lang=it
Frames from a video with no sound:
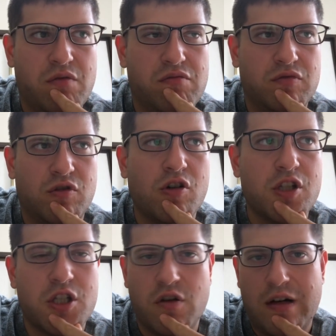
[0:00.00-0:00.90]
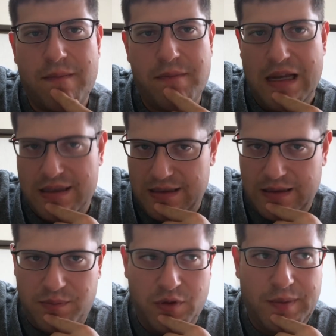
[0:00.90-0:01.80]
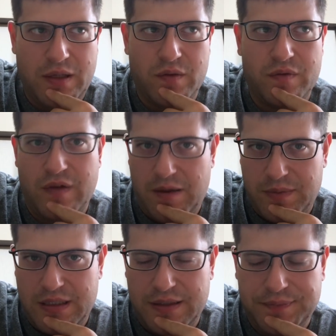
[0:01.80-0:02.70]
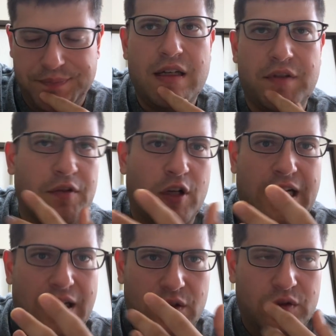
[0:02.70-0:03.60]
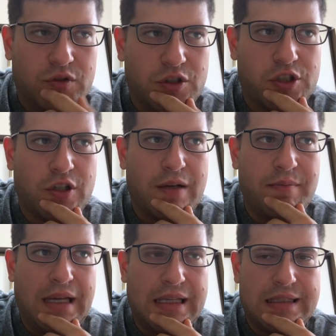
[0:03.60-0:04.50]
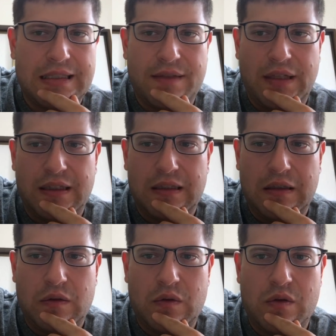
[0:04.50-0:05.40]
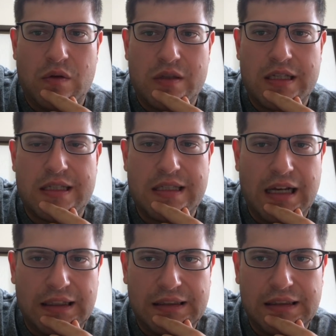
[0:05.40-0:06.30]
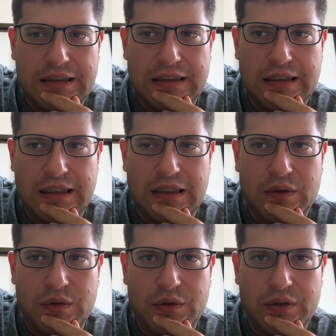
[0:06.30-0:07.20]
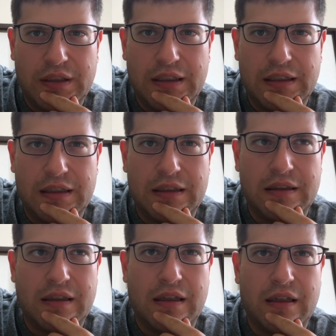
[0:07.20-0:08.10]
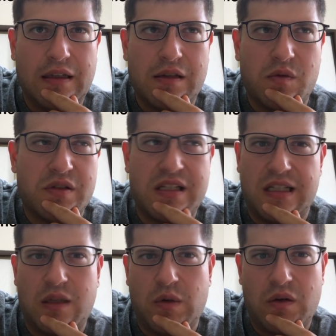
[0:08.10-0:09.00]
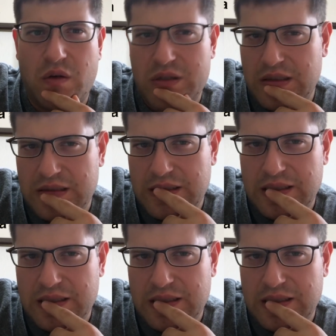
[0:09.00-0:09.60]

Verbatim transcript: 12 ore e mezza più o meno in fabbrica. Fate quel calcolo, 12 ore e mezza diventano 60 ore, eh, 60 qualcosa?